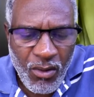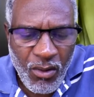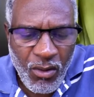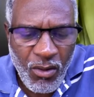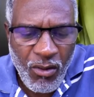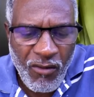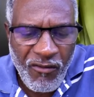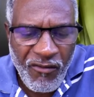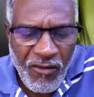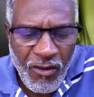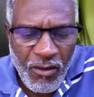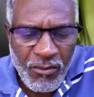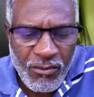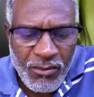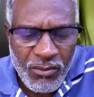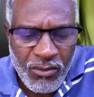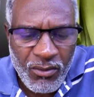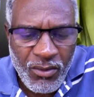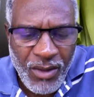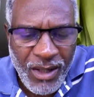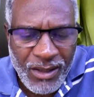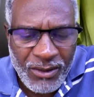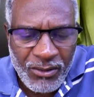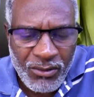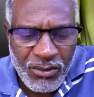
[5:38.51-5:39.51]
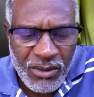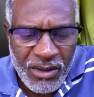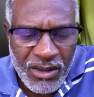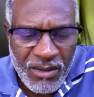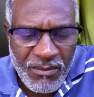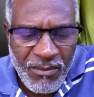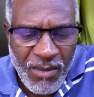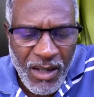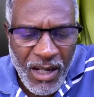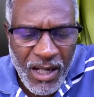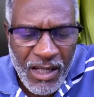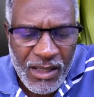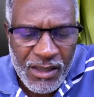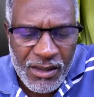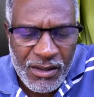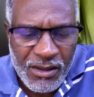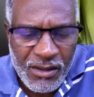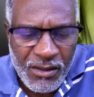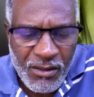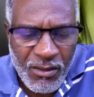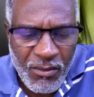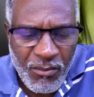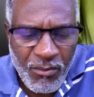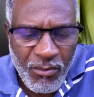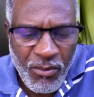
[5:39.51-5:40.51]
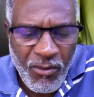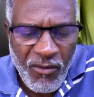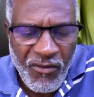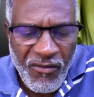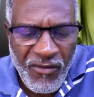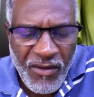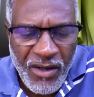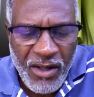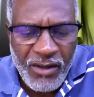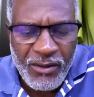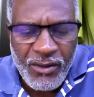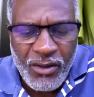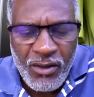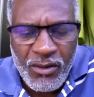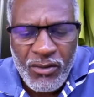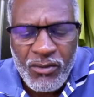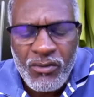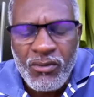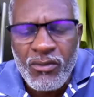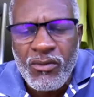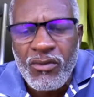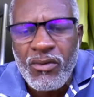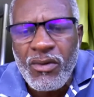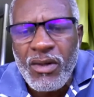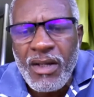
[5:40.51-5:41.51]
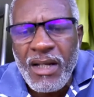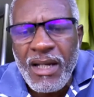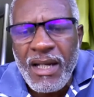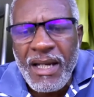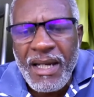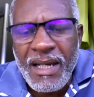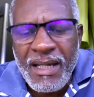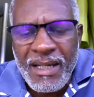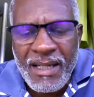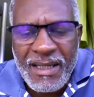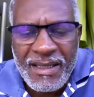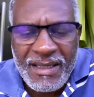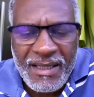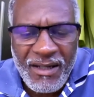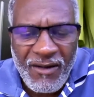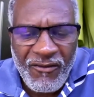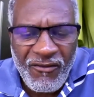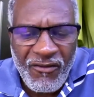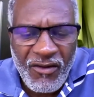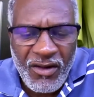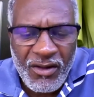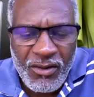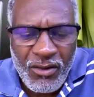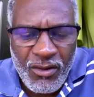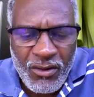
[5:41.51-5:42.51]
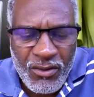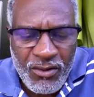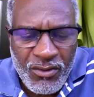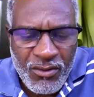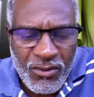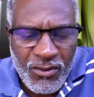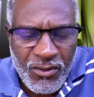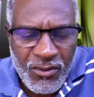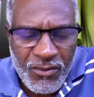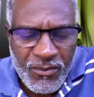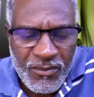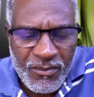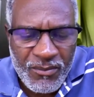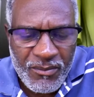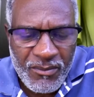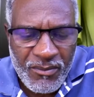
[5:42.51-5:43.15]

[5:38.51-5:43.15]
conforme-nous à ton image pour faire de nous des enfants de Dieu